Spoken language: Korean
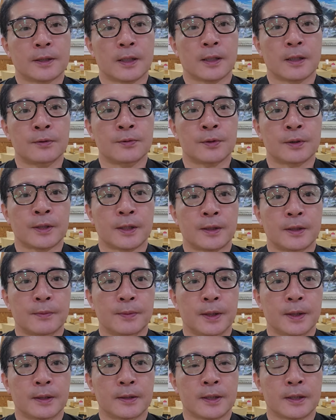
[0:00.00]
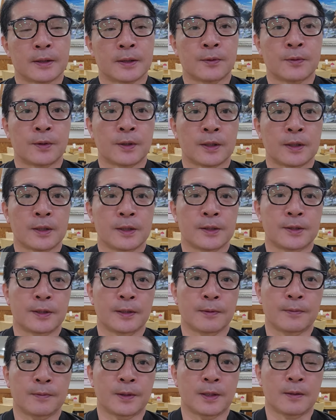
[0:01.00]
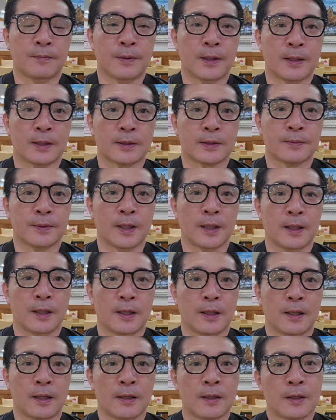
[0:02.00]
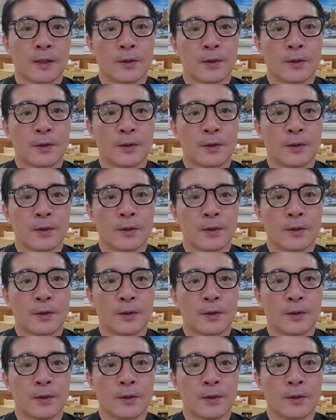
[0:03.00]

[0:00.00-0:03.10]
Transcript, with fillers: 착한 요리사 TV 장사나라 이세입니다. 우 반갑습니다.